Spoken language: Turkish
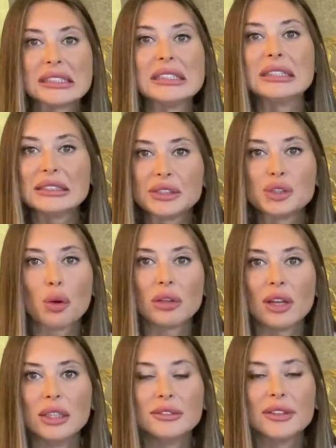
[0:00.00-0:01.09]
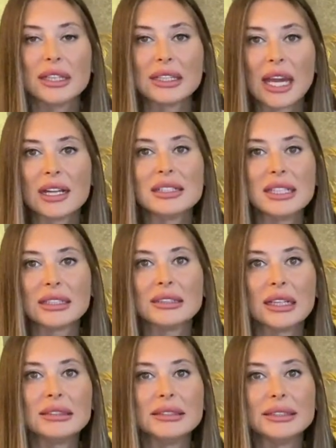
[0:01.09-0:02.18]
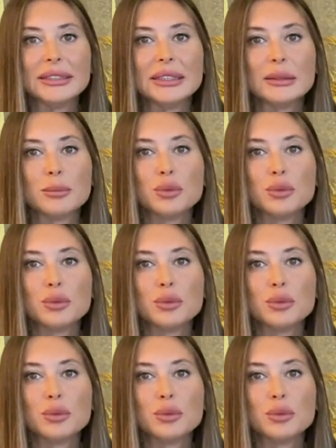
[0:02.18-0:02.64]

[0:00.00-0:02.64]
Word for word: sıra dışı olan ve gerçekten e,